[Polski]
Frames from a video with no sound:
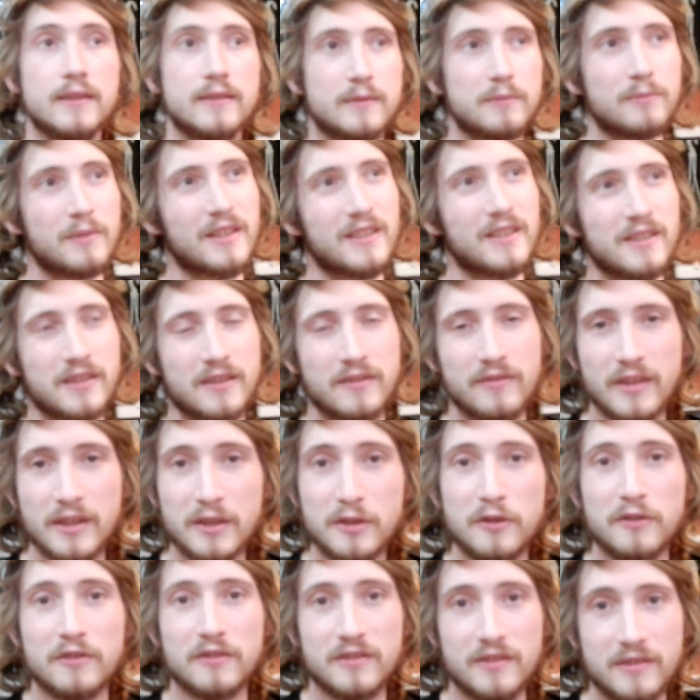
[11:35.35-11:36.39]
Bardziej, że
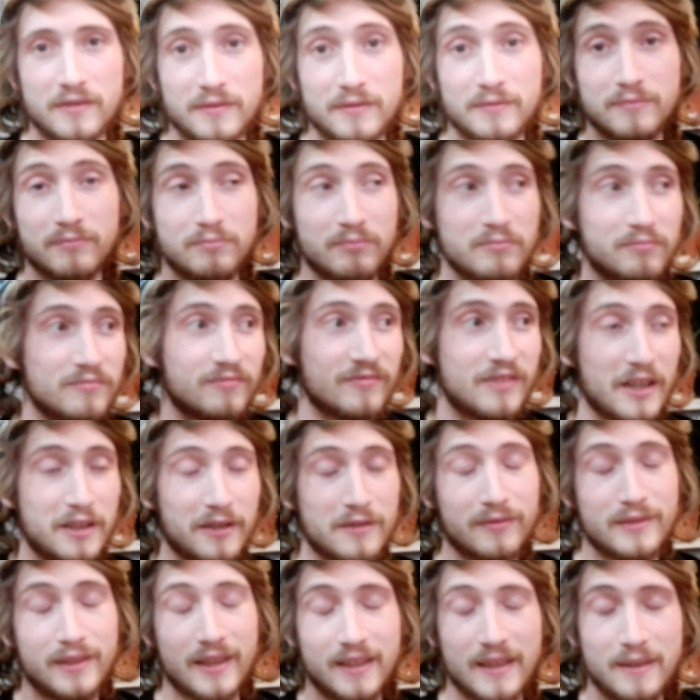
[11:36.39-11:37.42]
większość
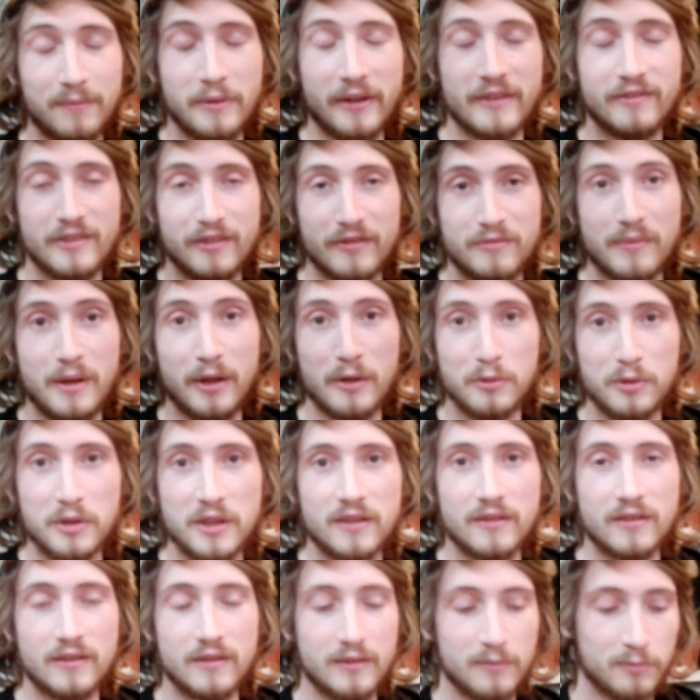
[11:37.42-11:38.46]
warzyw tak naprawdę w maju się
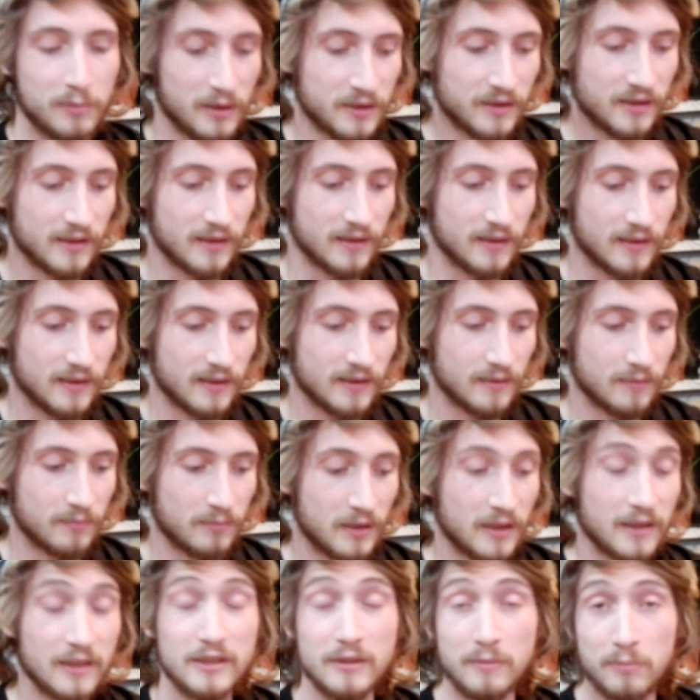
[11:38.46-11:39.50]
będzie,
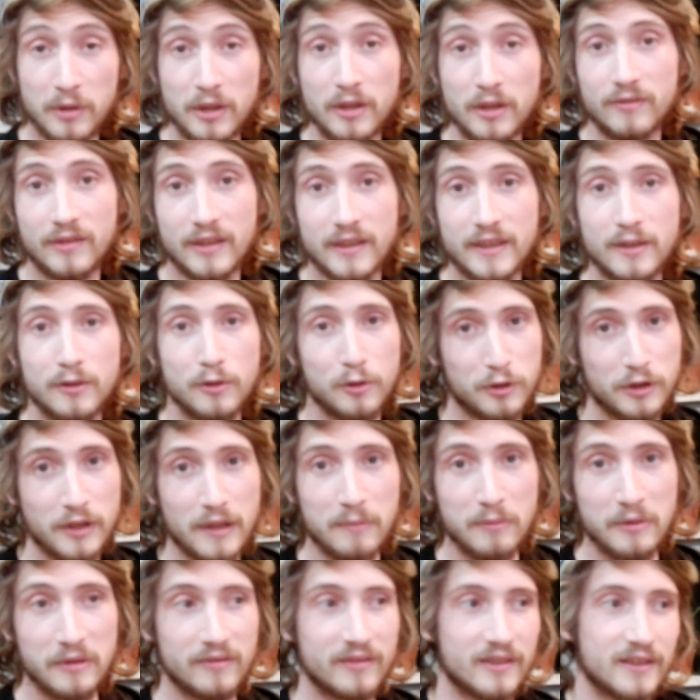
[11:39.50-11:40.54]
będzie pikowane do
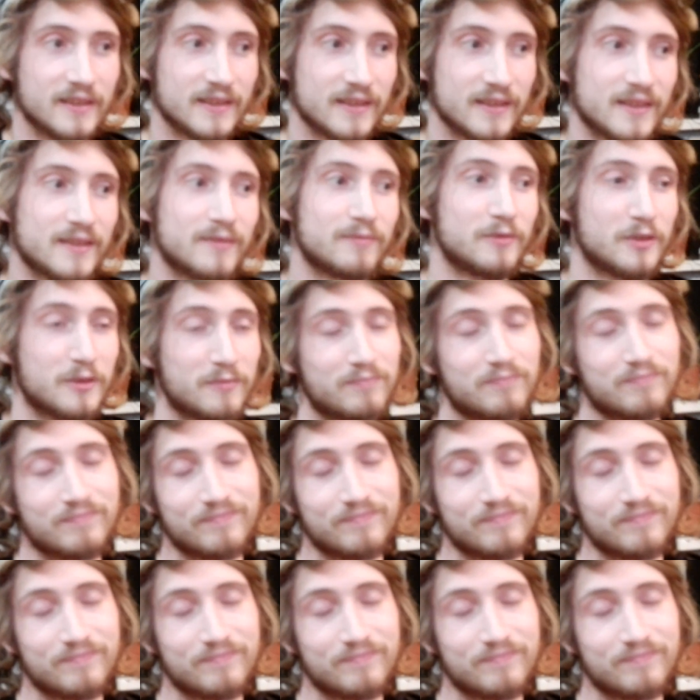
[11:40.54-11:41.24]
ziemi, więc no,